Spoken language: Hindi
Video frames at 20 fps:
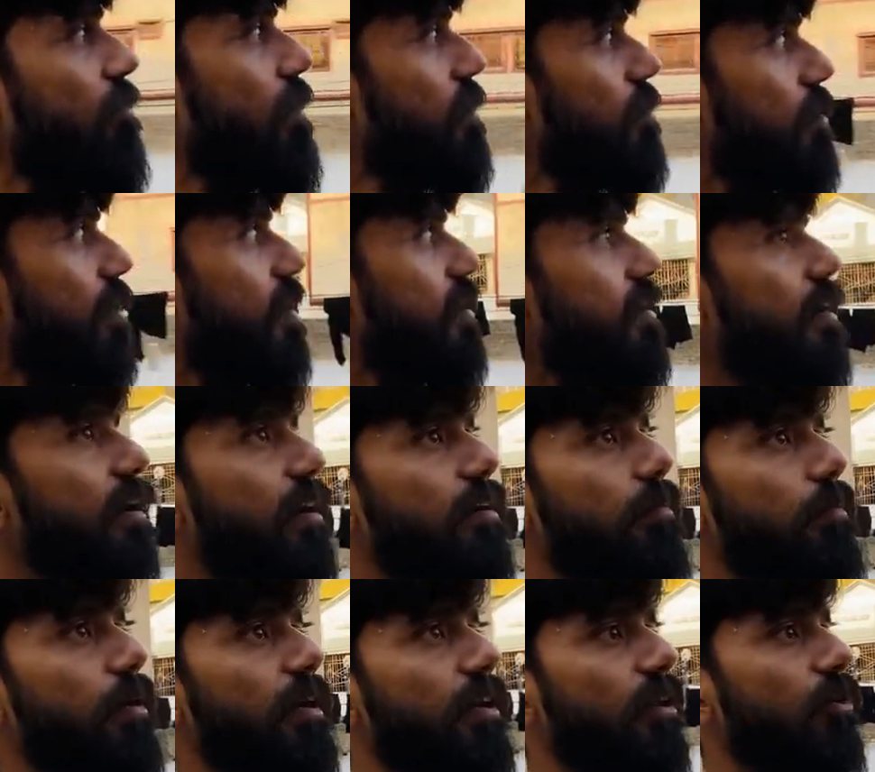वहीं कहीं ना
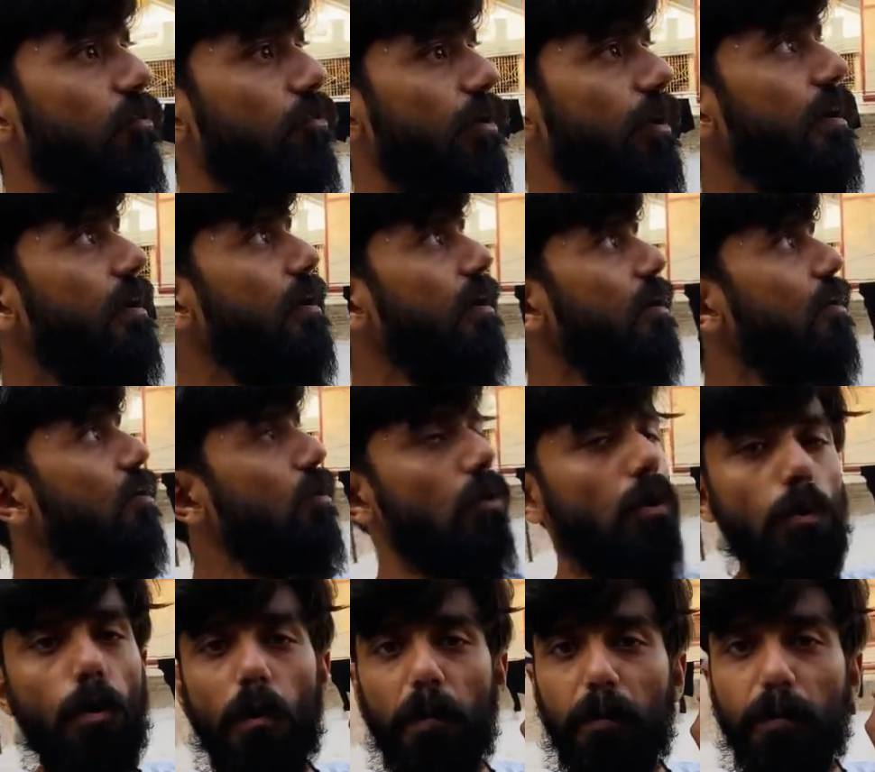कहीं बैठी होगी
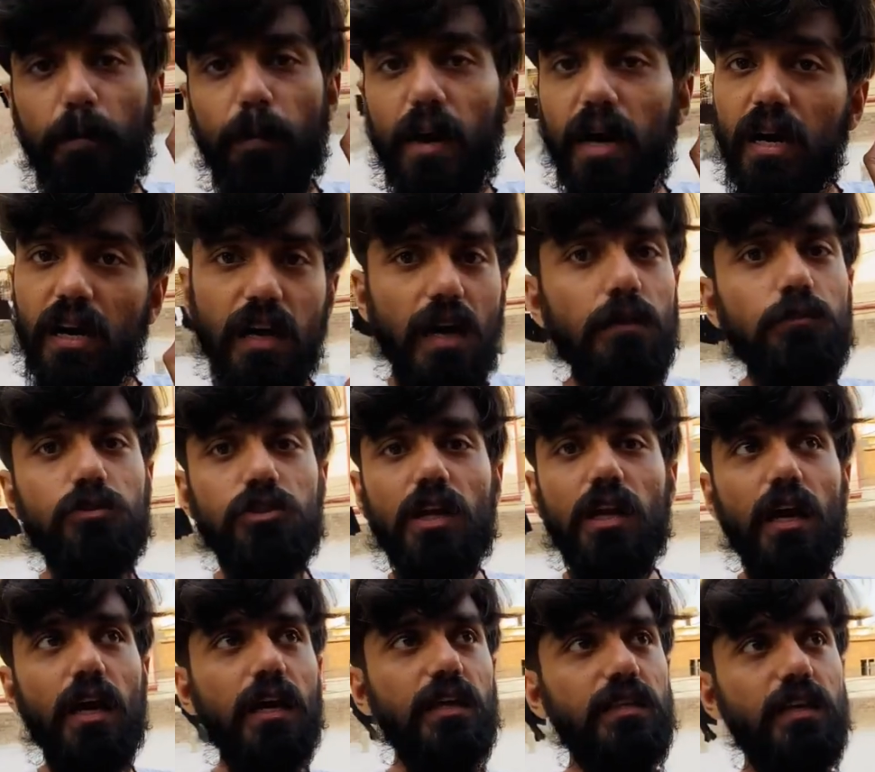वो पक्का मुझे
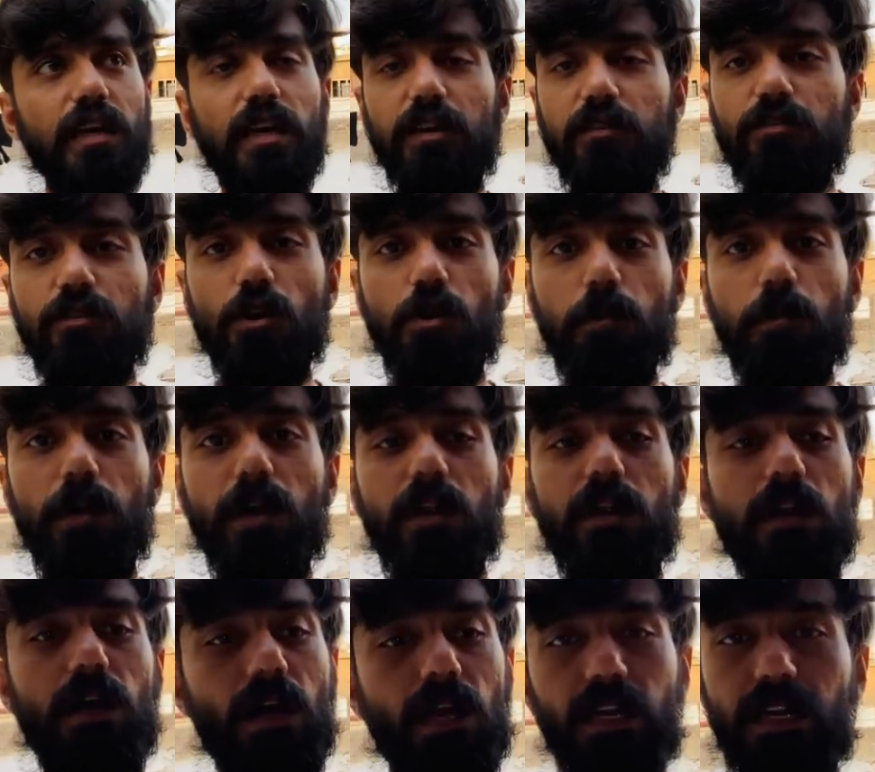लगा था कि इसके
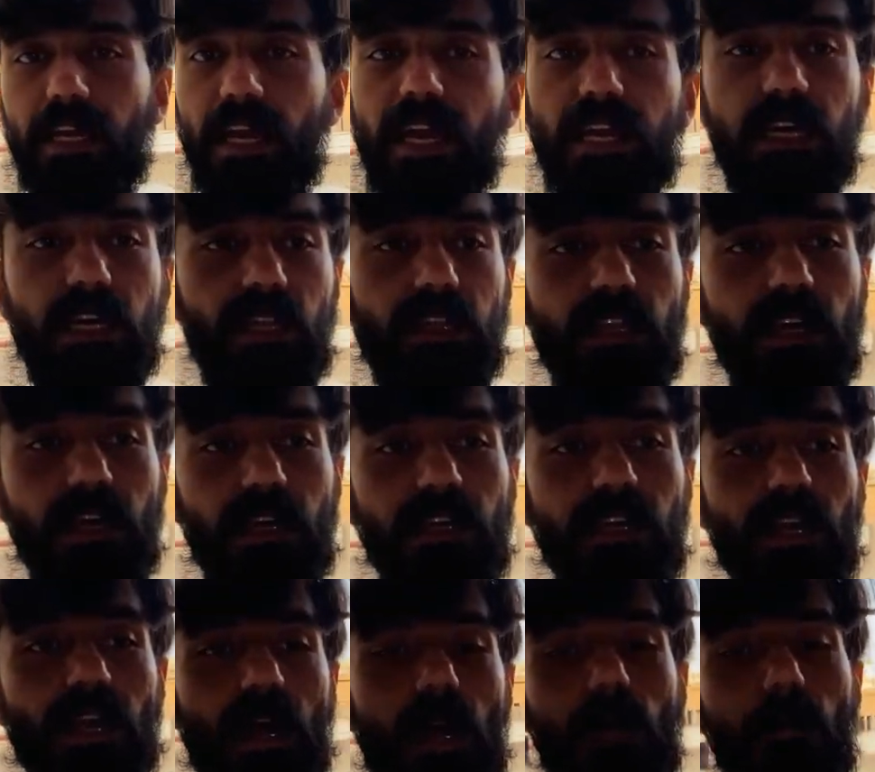ऊपर अटैक करने आई
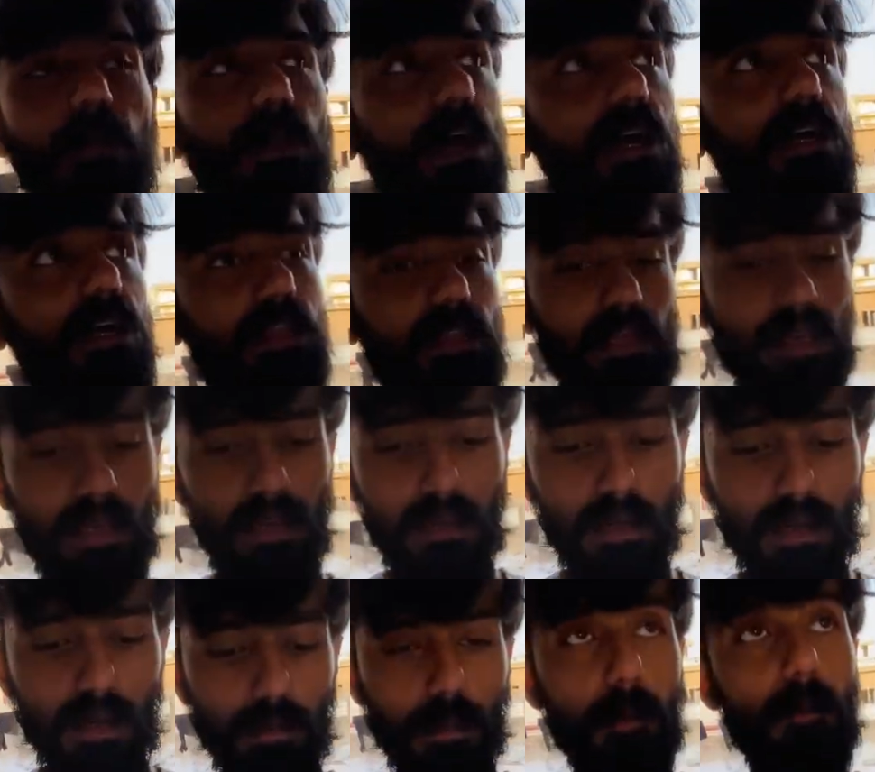है हमला करने है
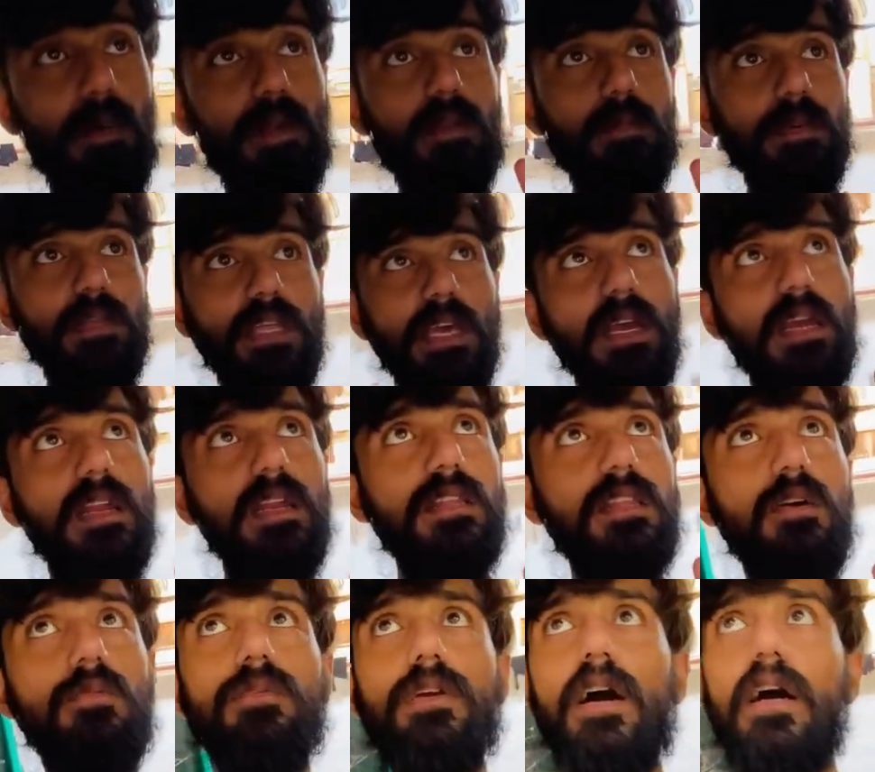मैं फिर भी देख
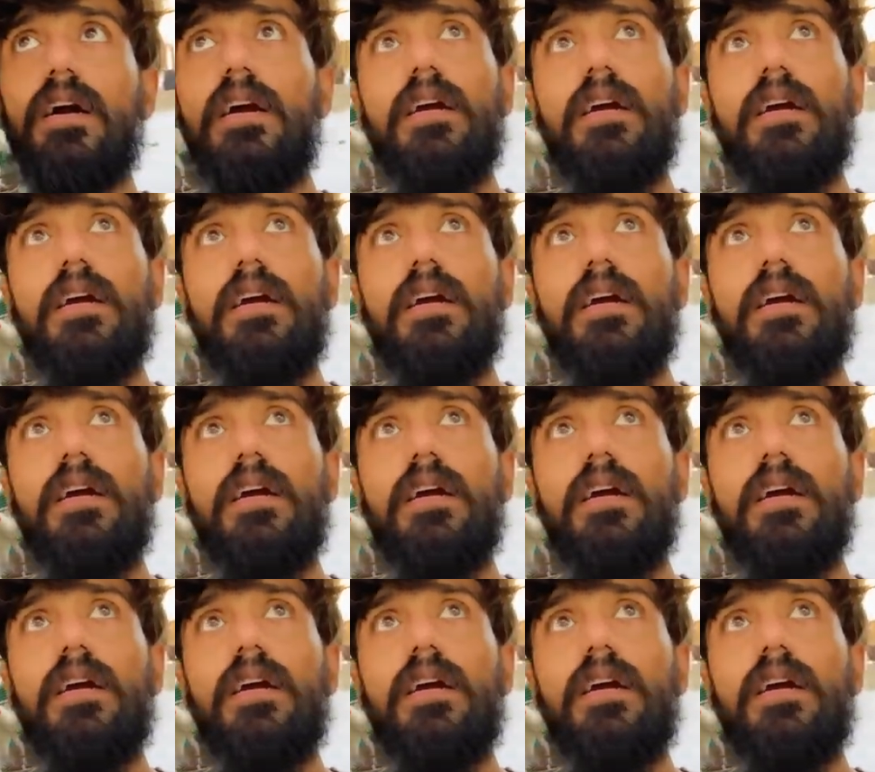लेता हूँ यहाँ